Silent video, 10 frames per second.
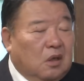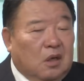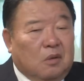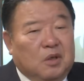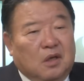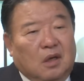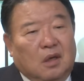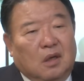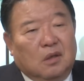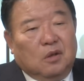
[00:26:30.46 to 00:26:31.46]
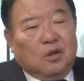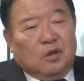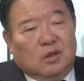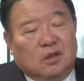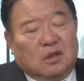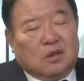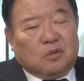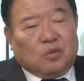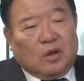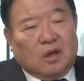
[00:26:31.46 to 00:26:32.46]
アメリカが
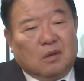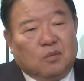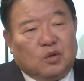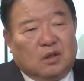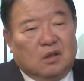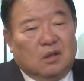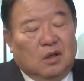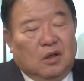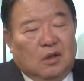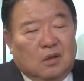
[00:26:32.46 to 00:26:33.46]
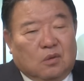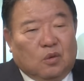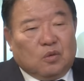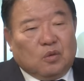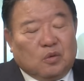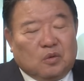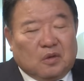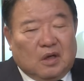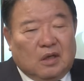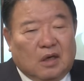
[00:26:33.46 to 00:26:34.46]
イニシアチブがもし取るの
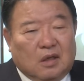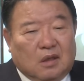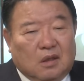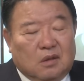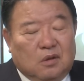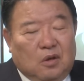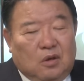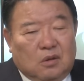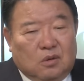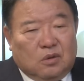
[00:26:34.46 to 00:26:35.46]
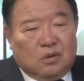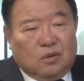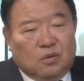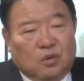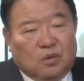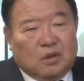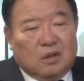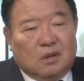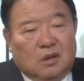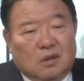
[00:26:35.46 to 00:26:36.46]
やり方がそう中共との
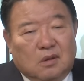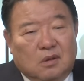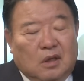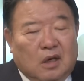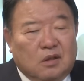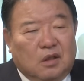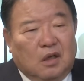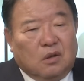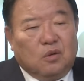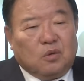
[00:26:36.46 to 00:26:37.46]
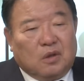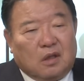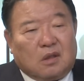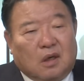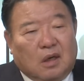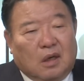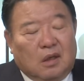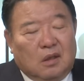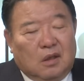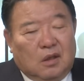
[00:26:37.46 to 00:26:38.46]
やらせでやるようになったら、
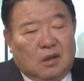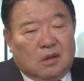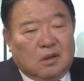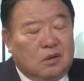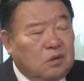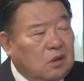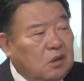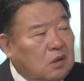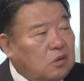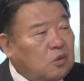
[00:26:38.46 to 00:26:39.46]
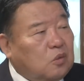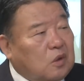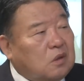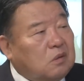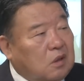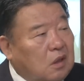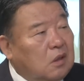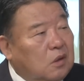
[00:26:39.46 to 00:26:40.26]
現実的にはちょっと私はね、